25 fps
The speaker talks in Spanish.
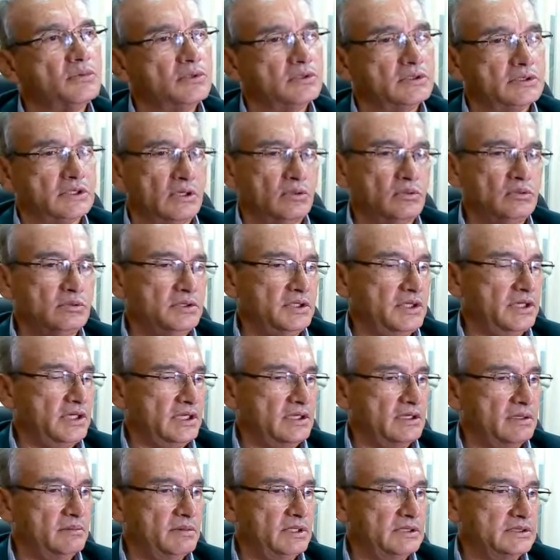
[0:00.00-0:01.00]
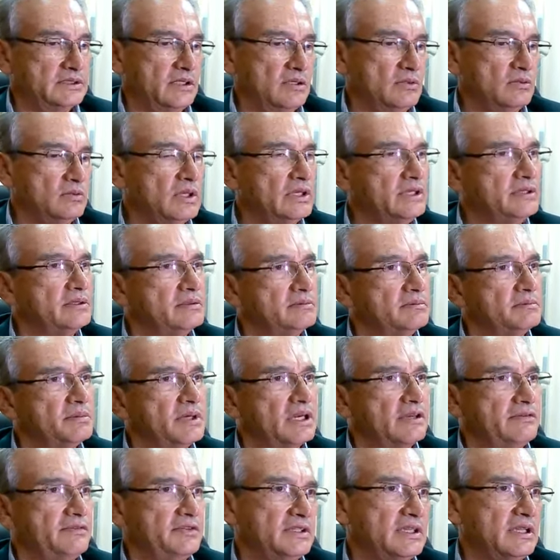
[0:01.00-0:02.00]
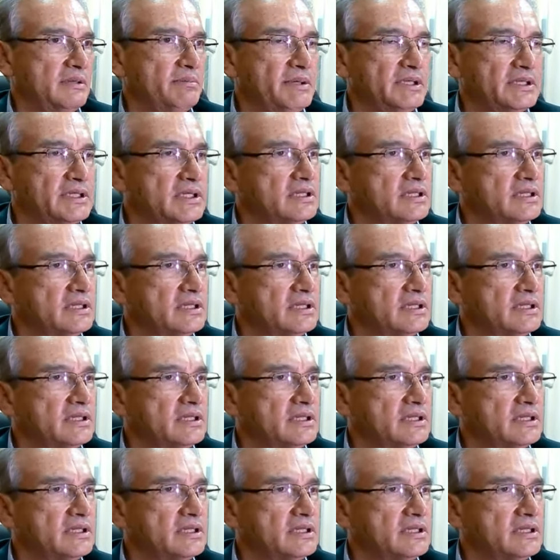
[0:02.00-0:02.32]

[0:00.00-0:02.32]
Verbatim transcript: Bueno, el saludo, tiene, el saludo hay para fiestas